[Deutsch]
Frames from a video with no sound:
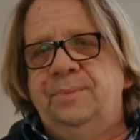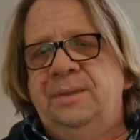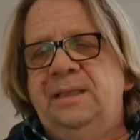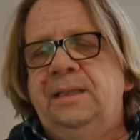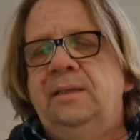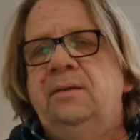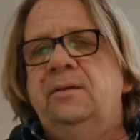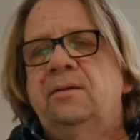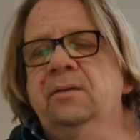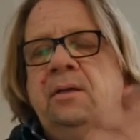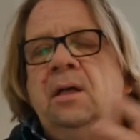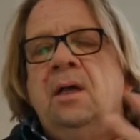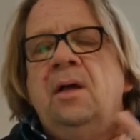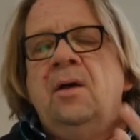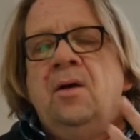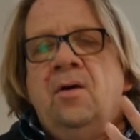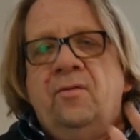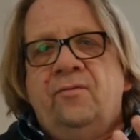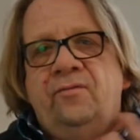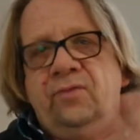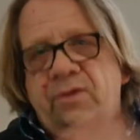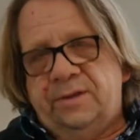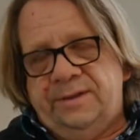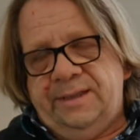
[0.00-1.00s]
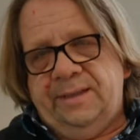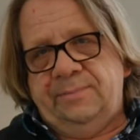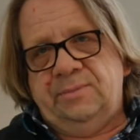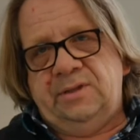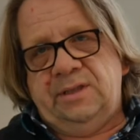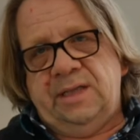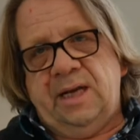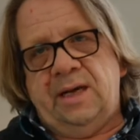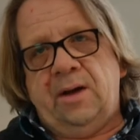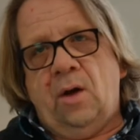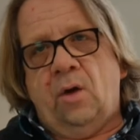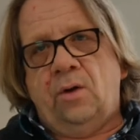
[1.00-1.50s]
bieten, von dem
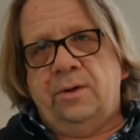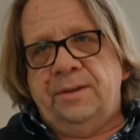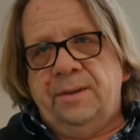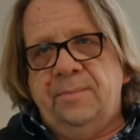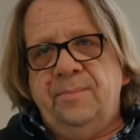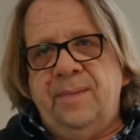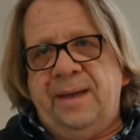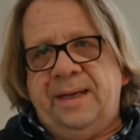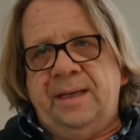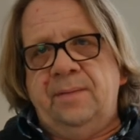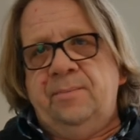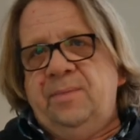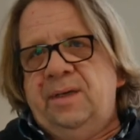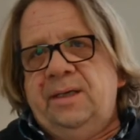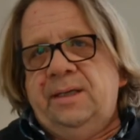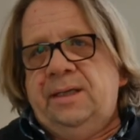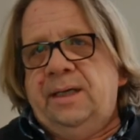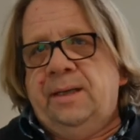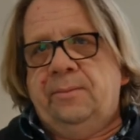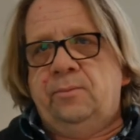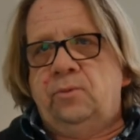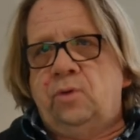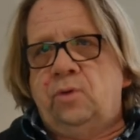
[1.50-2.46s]
Sie dann auch eine Menge mitnehmen